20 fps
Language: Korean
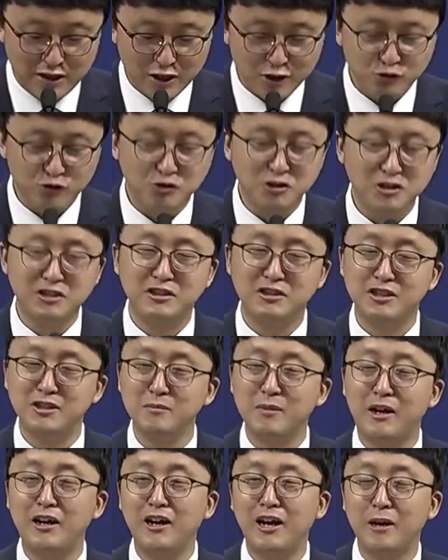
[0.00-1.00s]
꾸짖지
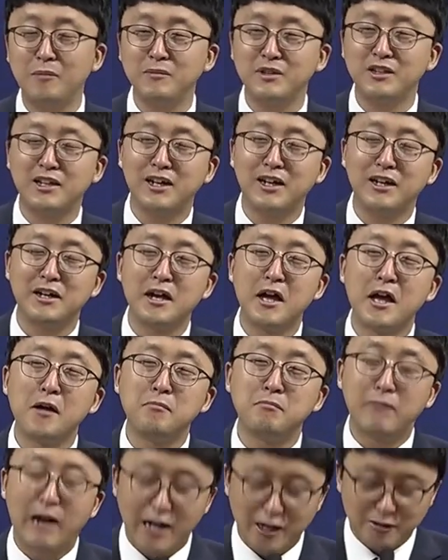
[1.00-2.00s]
말라 합니다.
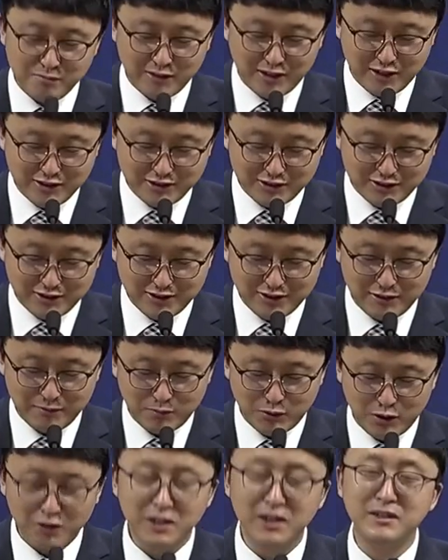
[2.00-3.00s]
마음까지
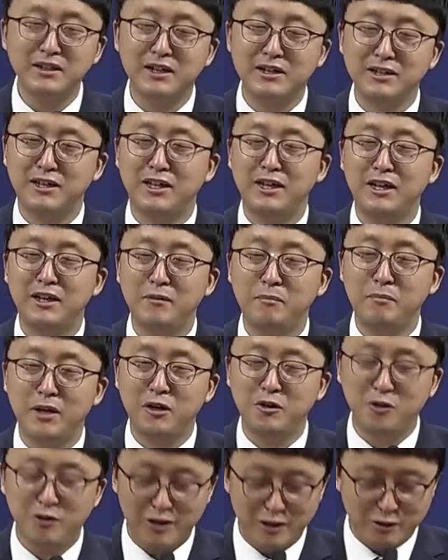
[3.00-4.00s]
편안하게
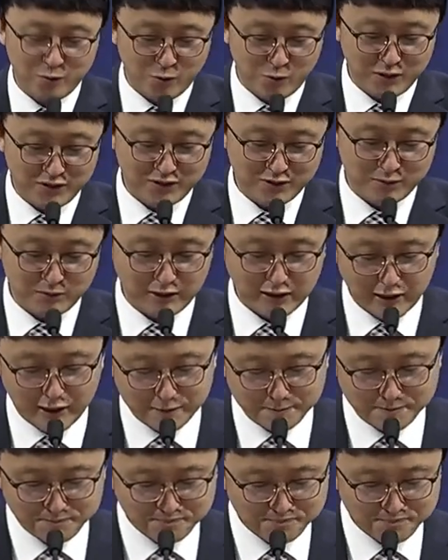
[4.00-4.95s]
배려하고 있습니다.